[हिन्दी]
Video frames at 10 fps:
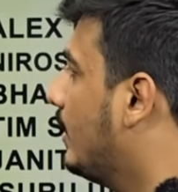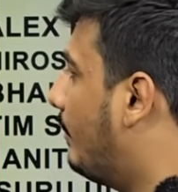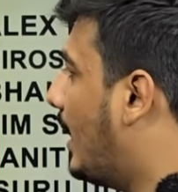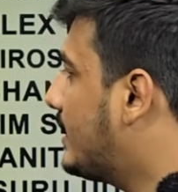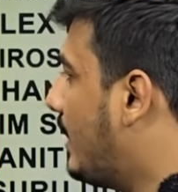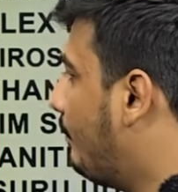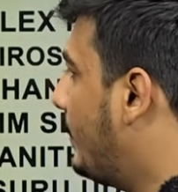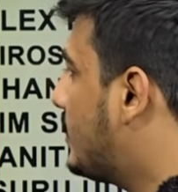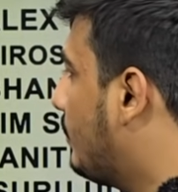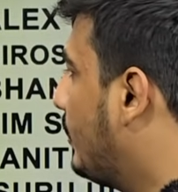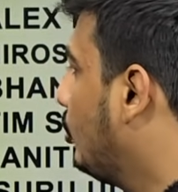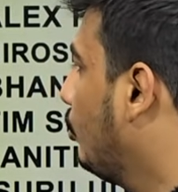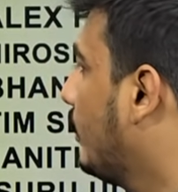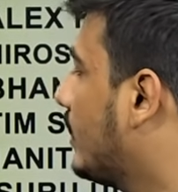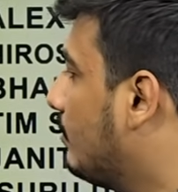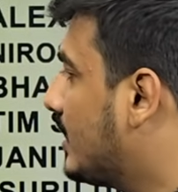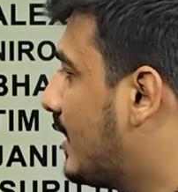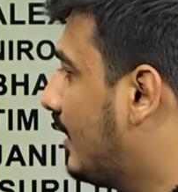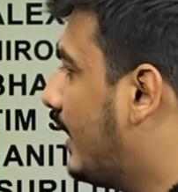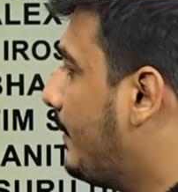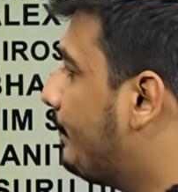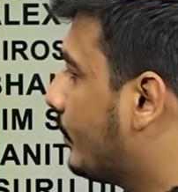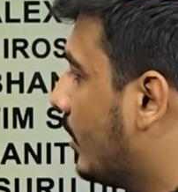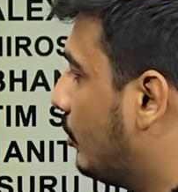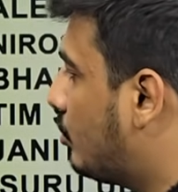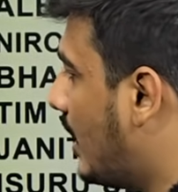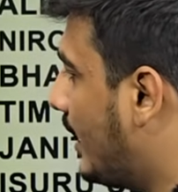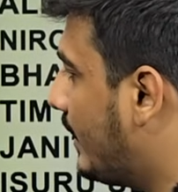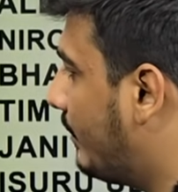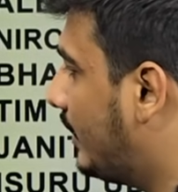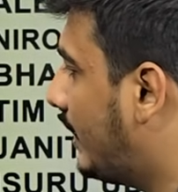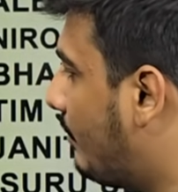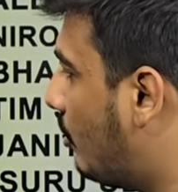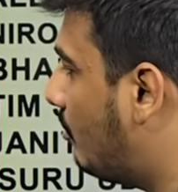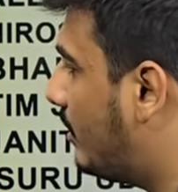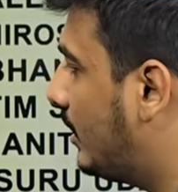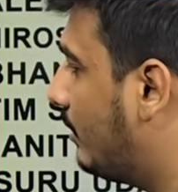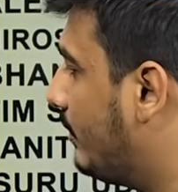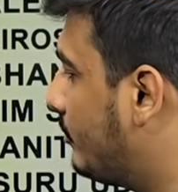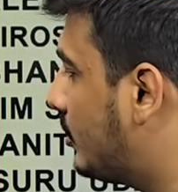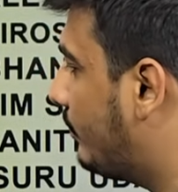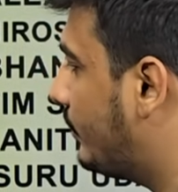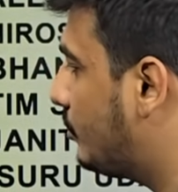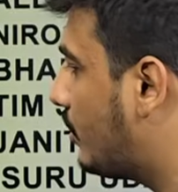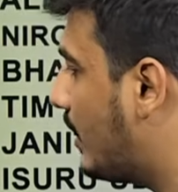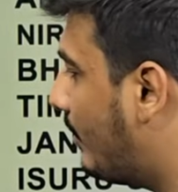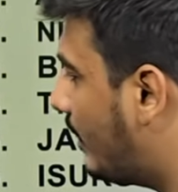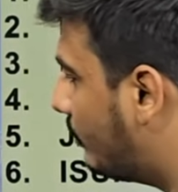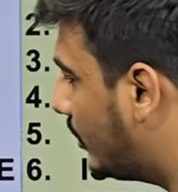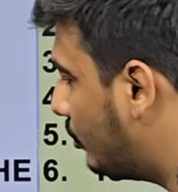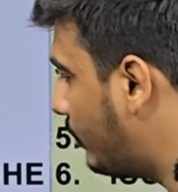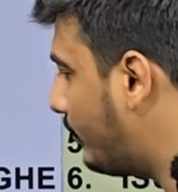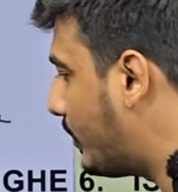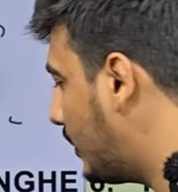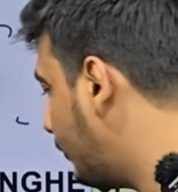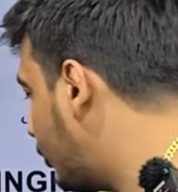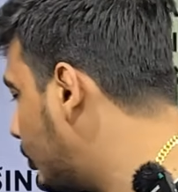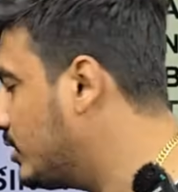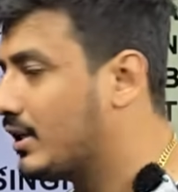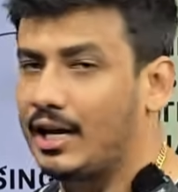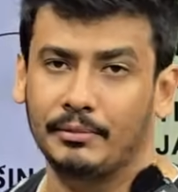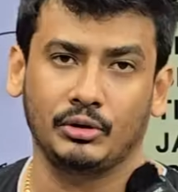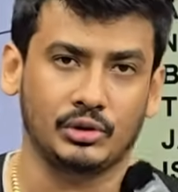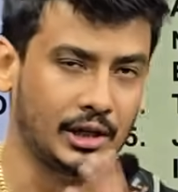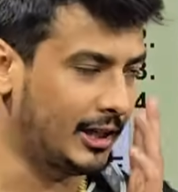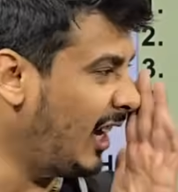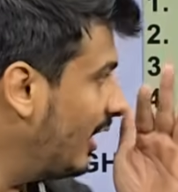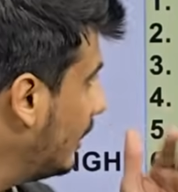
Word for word: मार्क चैपमैन चमिंदू विक्रमा सिंह दुसान हेमंता मोहम्मद नबी मुस्तफिजुर रहमान नुवन प्रदीप और दिलसान मधुसंका